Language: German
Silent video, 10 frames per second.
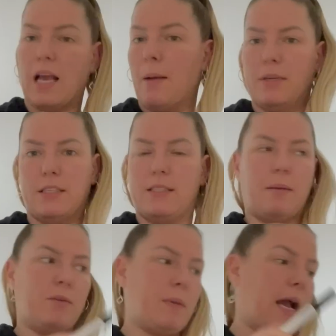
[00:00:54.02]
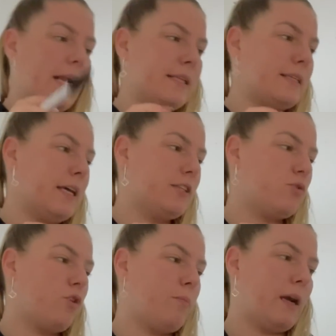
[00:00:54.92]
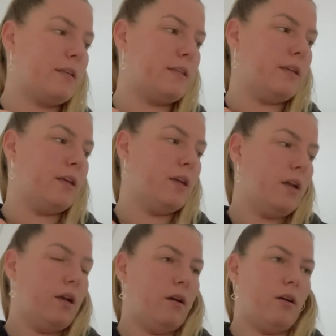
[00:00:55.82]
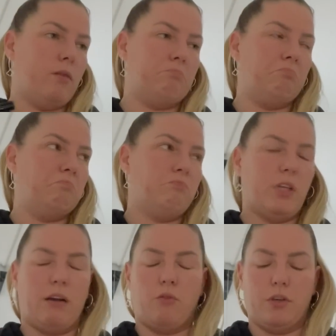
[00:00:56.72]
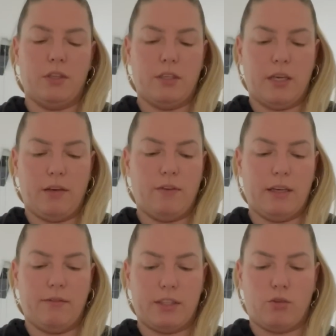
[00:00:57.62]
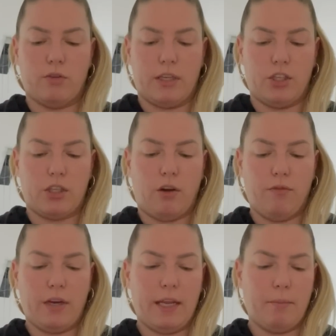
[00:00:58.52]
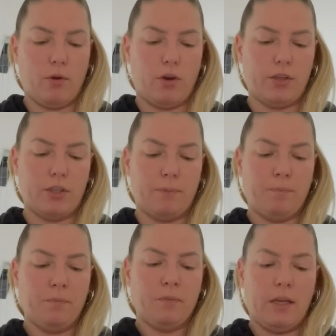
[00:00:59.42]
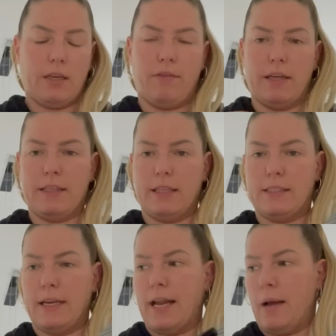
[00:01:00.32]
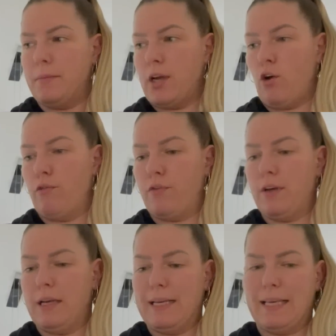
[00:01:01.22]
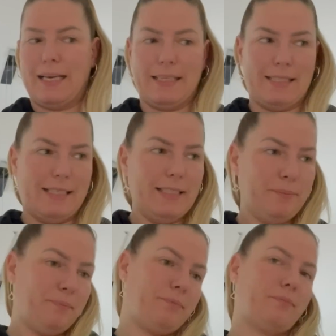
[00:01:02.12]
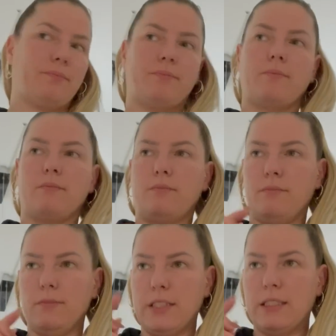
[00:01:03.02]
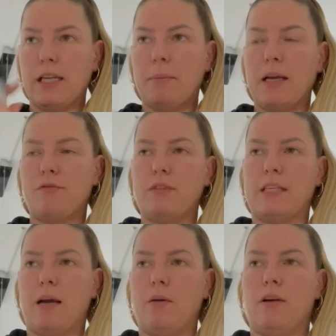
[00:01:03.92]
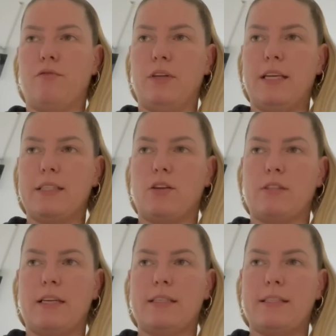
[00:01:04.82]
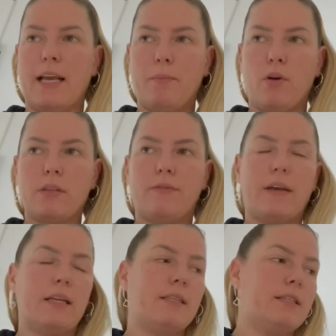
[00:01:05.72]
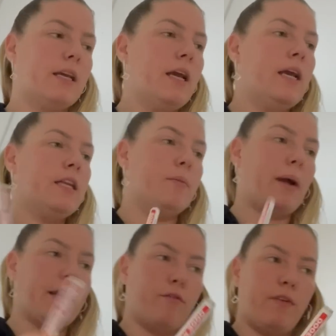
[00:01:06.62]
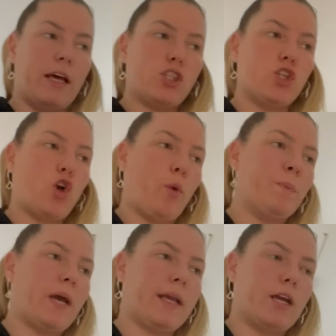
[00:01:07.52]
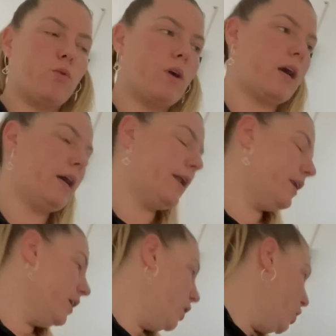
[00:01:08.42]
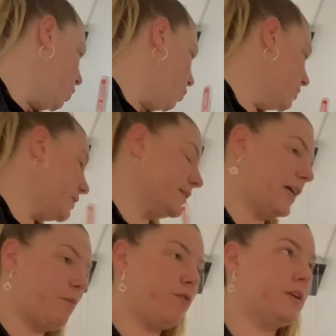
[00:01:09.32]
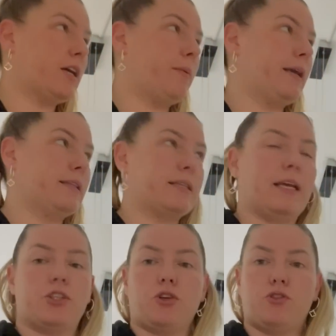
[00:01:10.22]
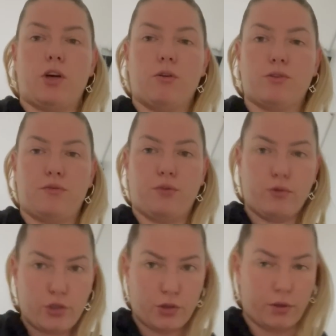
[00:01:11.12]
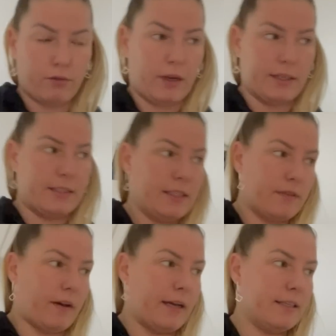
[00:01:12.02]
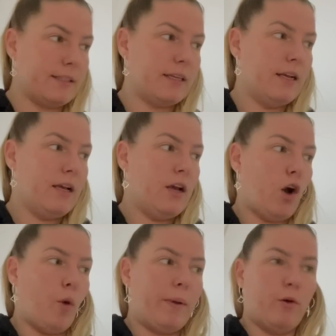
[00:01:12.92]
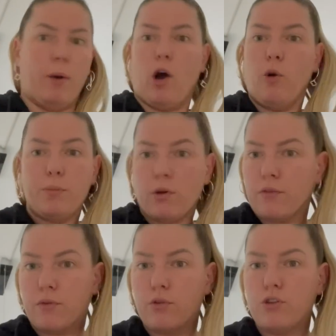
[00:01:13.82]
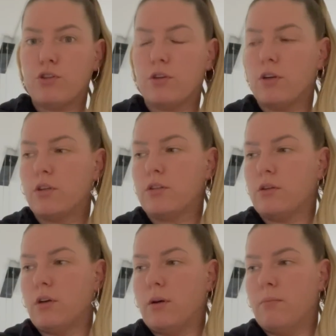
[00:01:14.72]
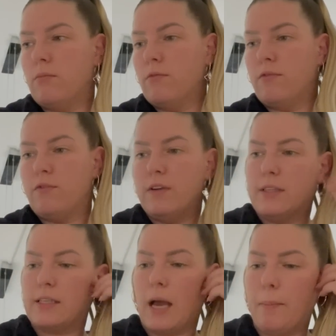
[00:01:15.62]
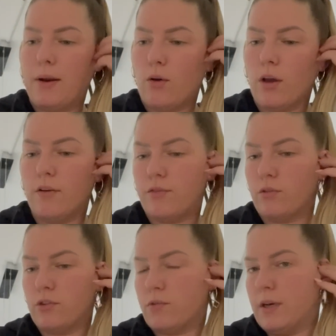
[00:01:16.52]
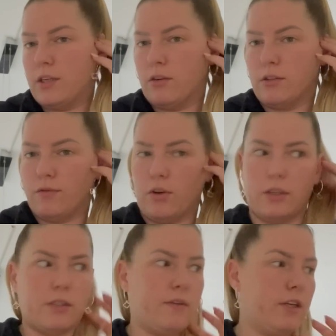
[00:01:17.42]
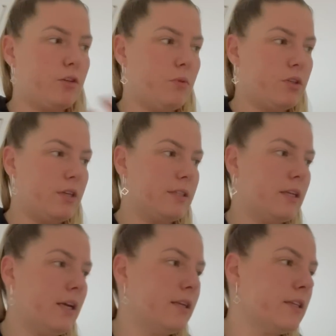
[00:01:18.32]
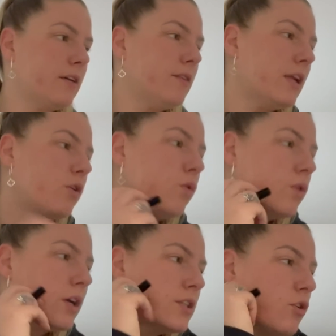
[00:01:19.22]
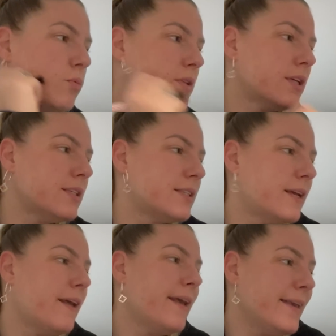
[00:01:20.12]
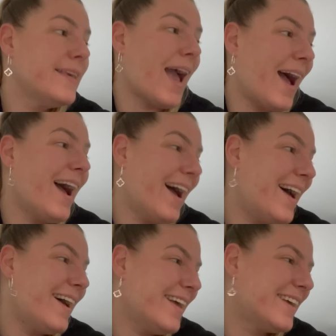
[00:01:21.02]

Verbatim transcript: Hab ich, das habe ich bei allen Sachen so gemacht, die ähm, ja, wo ich nicht irgendwie was großartig draufkleben konnte. Da werde ich jetzt seinen Namen drauf kritzeln. Dann mache ich für, äh, für Lias noch seine Snackbox fertig. Die beiden Flaschen kommen da ja nur rein. Und der Samo wird aber jetzt gleich noch zu Hause frühstücken, weil ich nicht weiß, ob er überhaupt dort frühstückt, ähm, wie es abläuft und so weiter und so fort. Deswegen, ich möchte, dass er da nicht irgendwie dann hungrig rumsitzt. Ja.